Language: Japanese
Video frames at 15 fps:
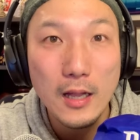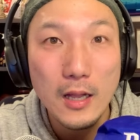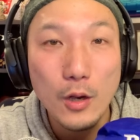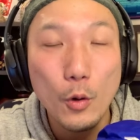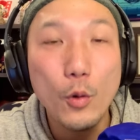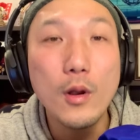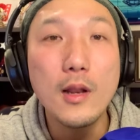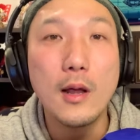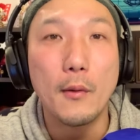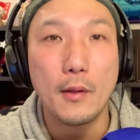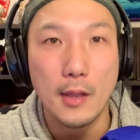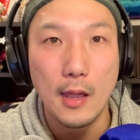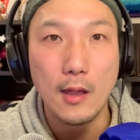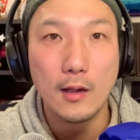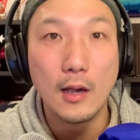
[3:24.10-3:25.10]
これらは
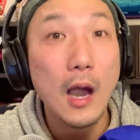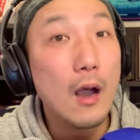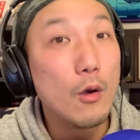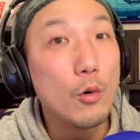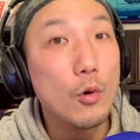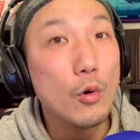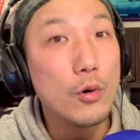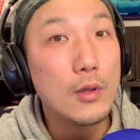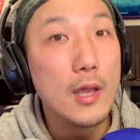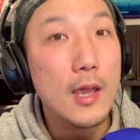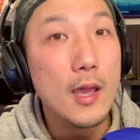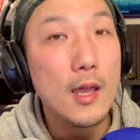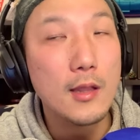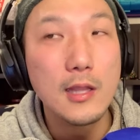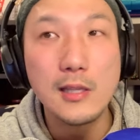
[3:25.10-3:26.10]
ね学校
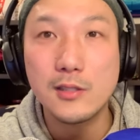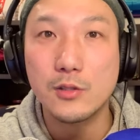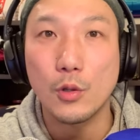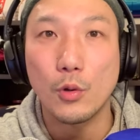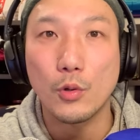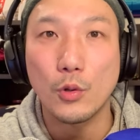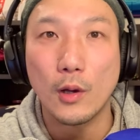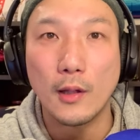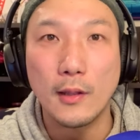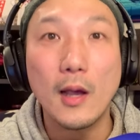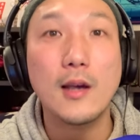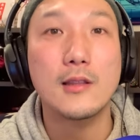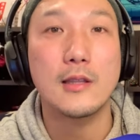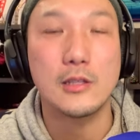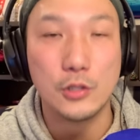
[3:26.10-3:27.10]
でテストとかな
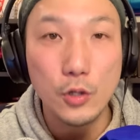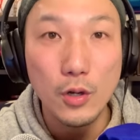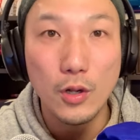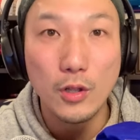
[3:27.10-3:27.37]
かったでしょ